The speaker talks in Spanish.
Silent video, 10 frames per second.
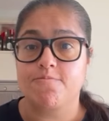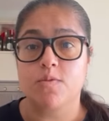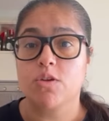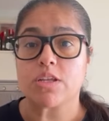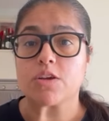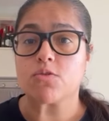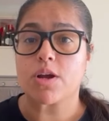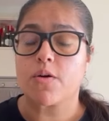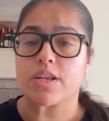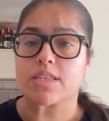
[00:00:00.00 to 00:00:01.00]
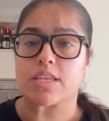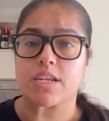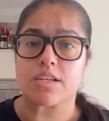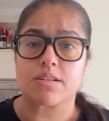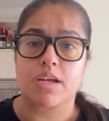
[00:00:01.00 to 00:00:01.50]
no hay ninguna variante en
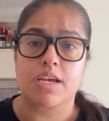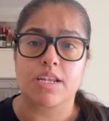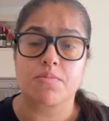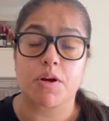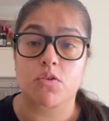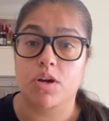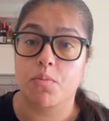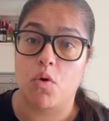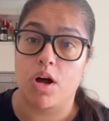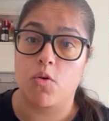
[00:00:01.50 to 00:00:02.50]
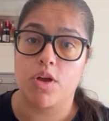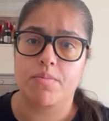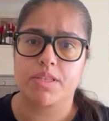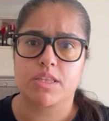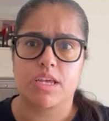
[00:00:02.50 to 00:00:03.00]
el, banco que pueda
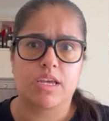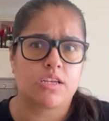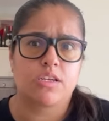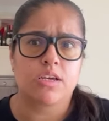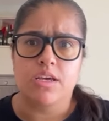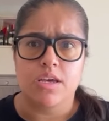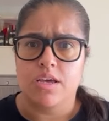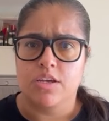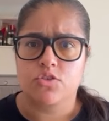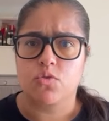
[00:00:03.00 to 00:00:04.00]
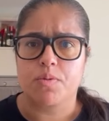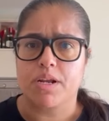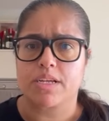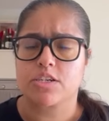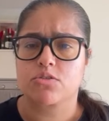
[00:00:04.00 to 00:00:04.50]
obviamente suplir
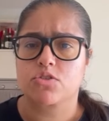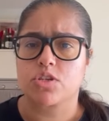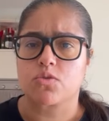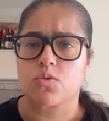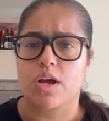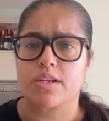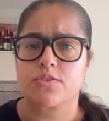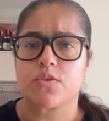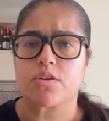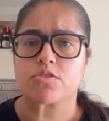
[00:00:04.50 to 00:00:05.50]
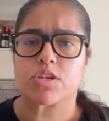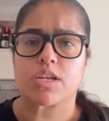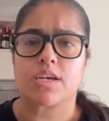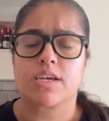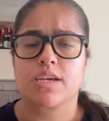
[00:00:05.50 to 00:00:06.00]
a ciertos titulares fijos
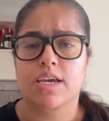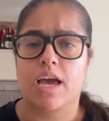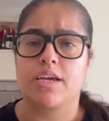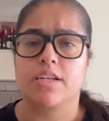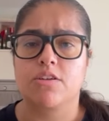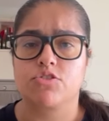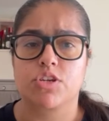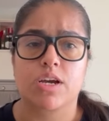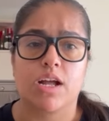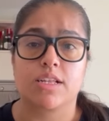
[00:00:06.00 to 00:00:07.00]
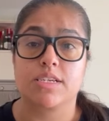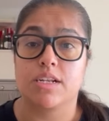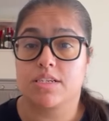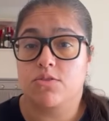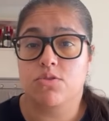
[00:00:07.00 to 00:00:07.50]
eh, que hay en el 11 Caldas. Ya
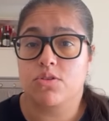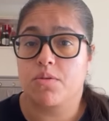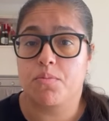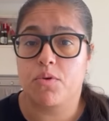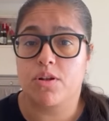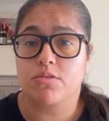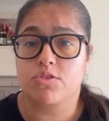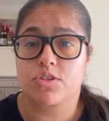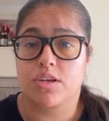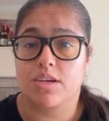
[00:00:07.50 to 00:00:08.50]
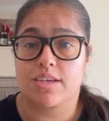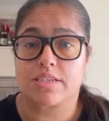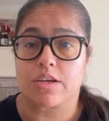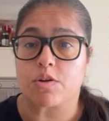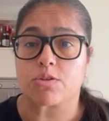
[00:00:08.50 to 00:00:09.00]
el segundo tiempo el 11
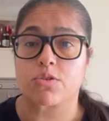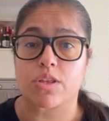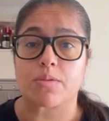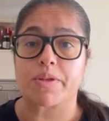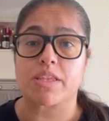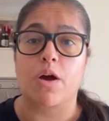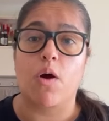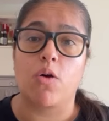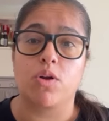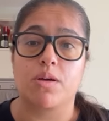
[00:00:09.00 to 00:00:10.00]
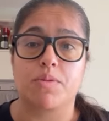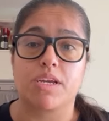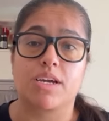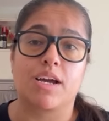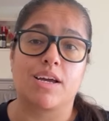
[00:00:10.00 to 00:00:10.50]
se vino totalmente abajo, el
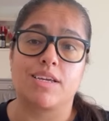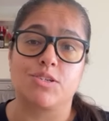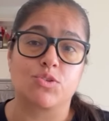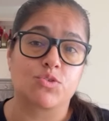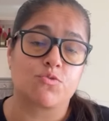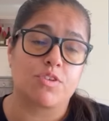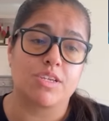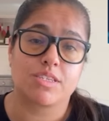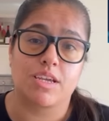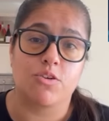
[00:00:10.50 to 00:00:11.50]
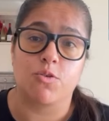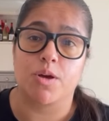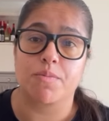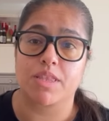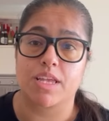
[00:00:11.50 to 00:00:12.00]
América hizo su fiesta y
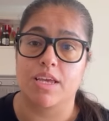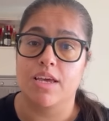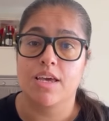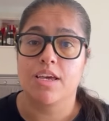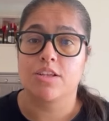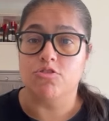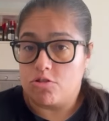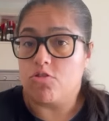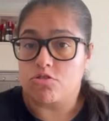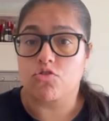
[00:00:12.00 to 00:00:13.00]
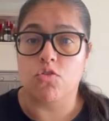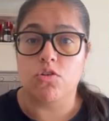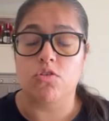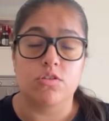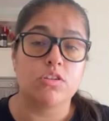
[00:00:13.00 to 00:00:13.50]
obviamente nos
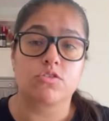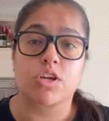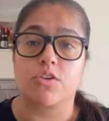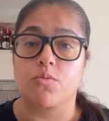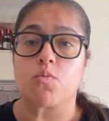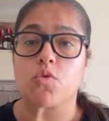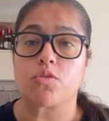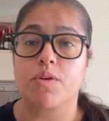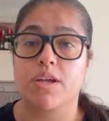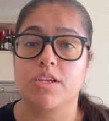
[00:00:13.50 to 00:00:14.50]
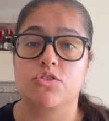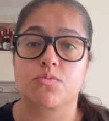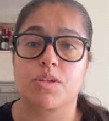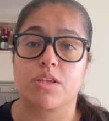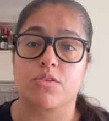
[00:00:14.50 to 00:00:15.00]
goleó y nos ganó muy bien. Ellos
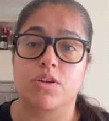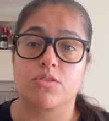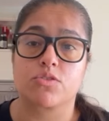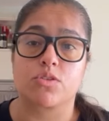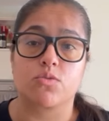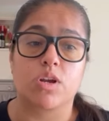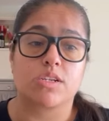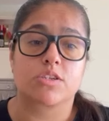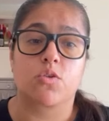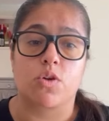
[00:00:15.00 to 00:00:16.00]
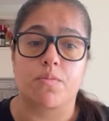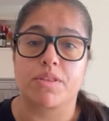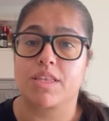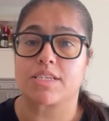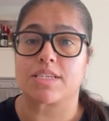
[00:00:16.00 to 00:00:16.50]
metieron a los titulares que
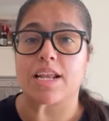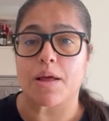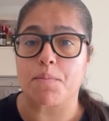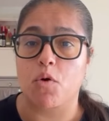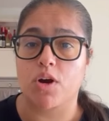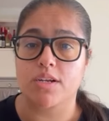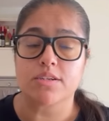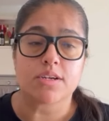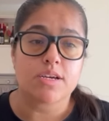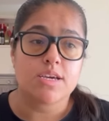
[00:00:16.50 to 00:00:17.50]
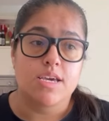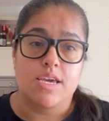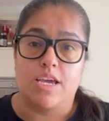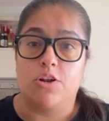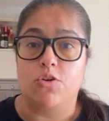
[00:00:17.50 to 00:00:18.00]
obviamente sí la boca
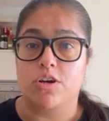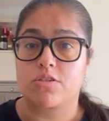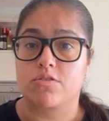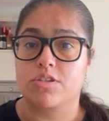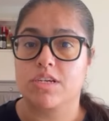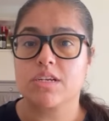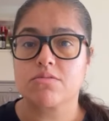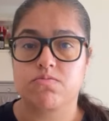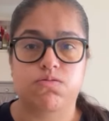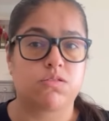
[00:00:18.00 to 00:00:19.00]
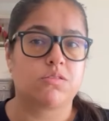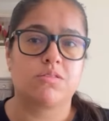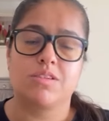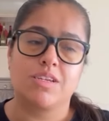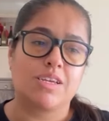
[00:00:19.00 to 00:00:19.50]
y lo de Roger
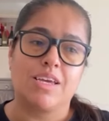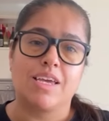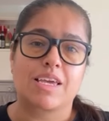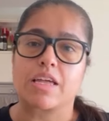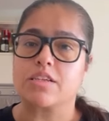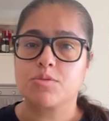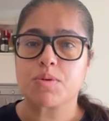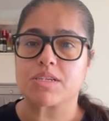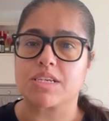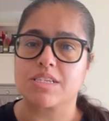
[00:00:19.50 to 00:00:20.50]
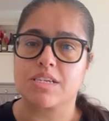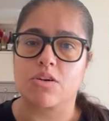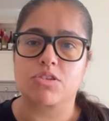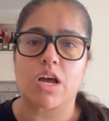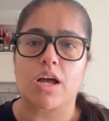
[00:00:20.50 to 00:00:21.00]
qué displicencia,
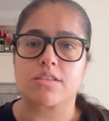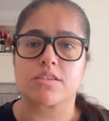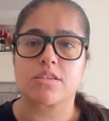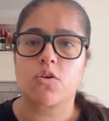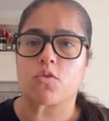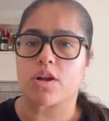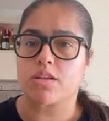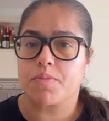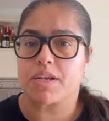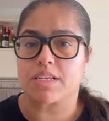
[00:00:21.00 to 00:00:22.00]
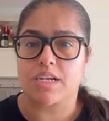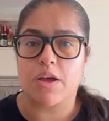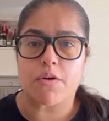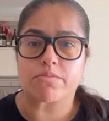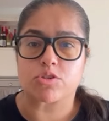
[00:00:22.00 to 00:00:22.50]
o sea, antes de cobrar el penal ya le
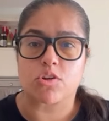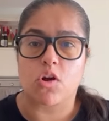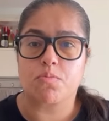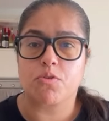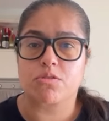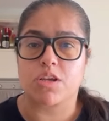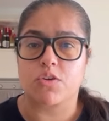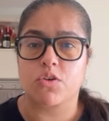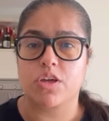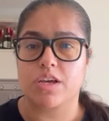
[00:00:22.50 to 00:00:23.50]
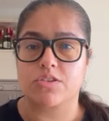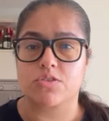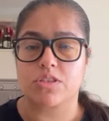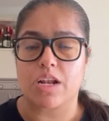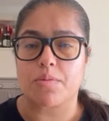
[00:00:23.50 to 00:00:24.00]
había mostrado al portero
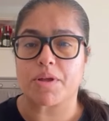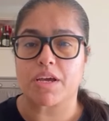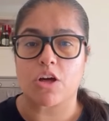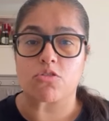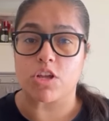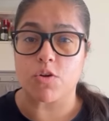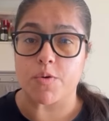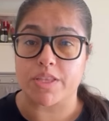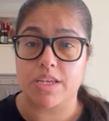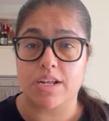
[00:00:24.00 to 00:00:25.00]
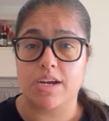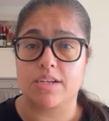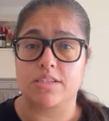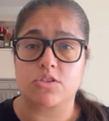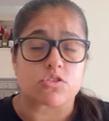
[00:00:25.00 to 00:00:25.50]
de, del América dónde lo iba a tirar,
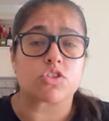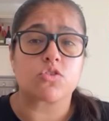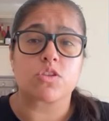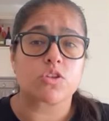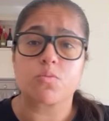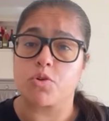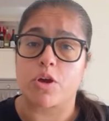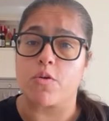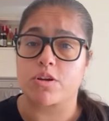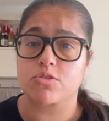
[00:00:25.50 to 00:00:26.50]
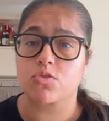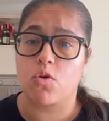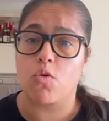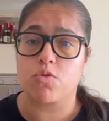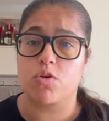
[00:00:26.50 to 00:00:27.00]
entonces yo no entiendo por qué Barrios no
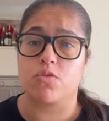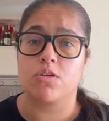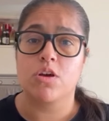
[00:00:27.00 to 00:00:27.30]
cobró,